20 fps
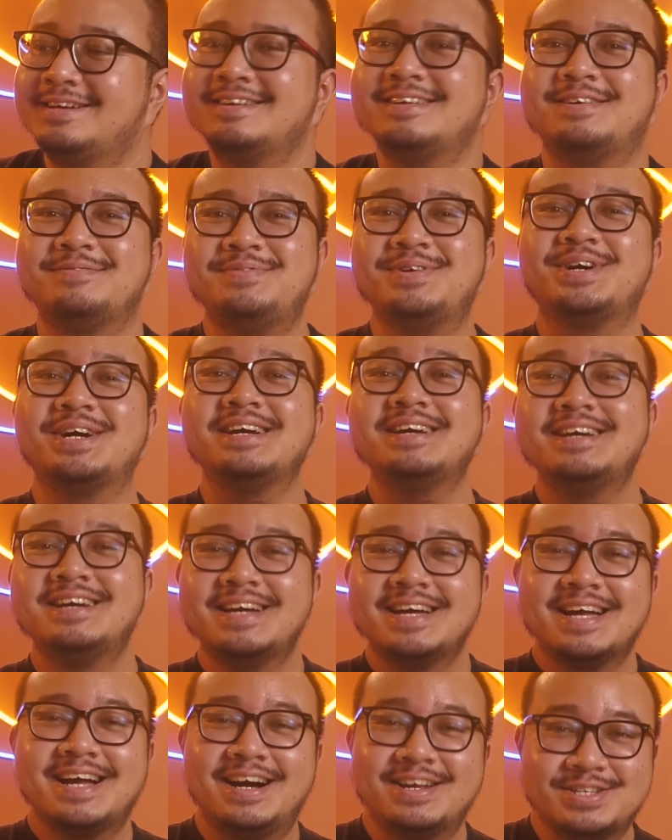ya, pokoknya
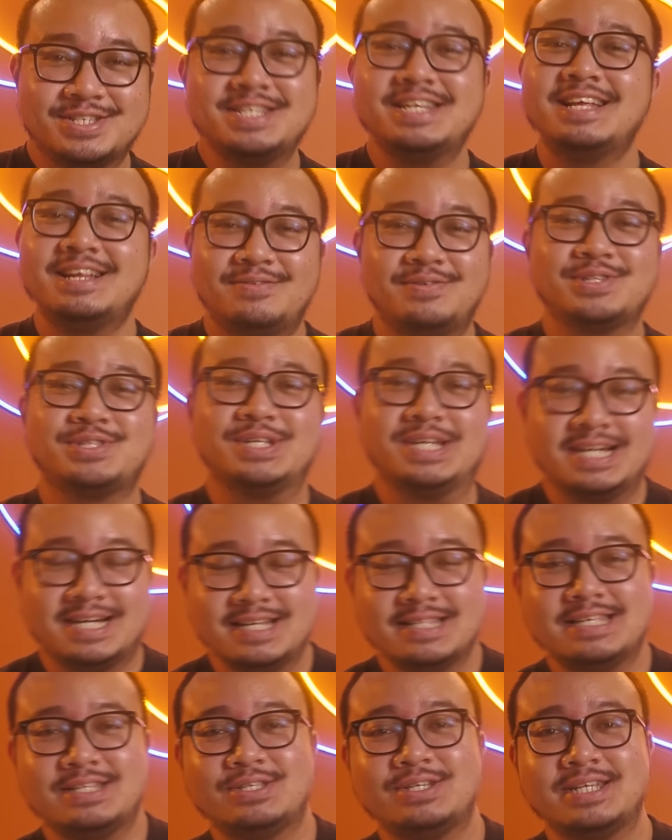harusnya dalam waktu
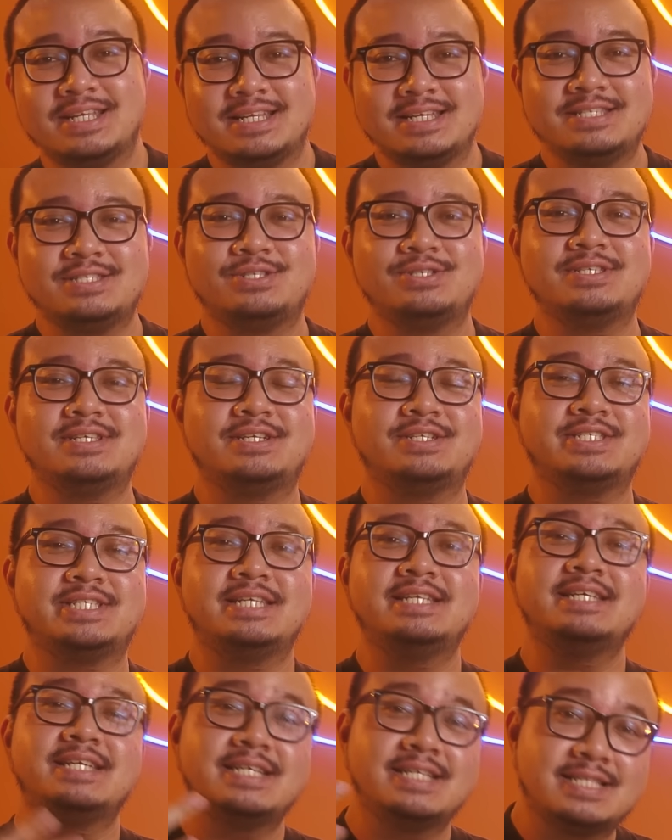dekat itu rilis terus harusnya
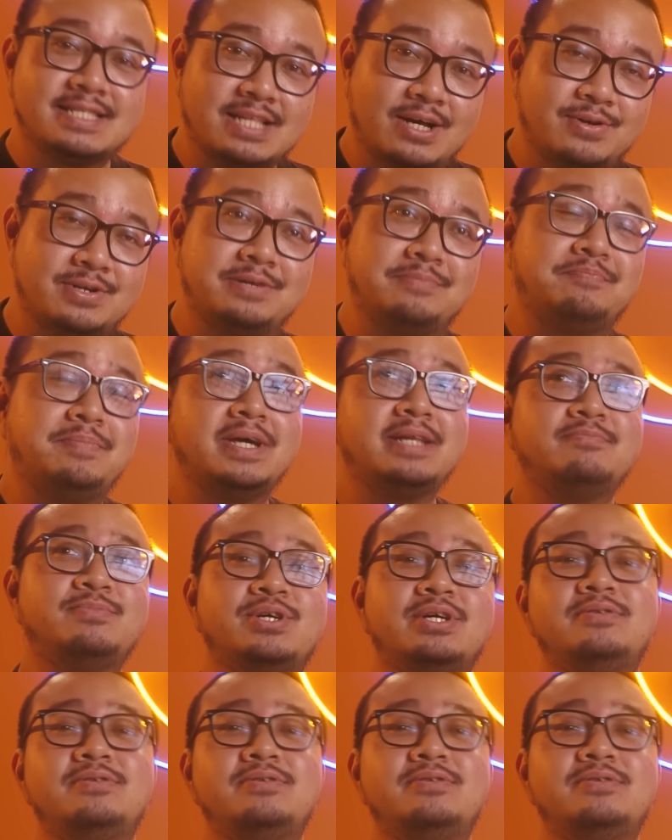di tahun depan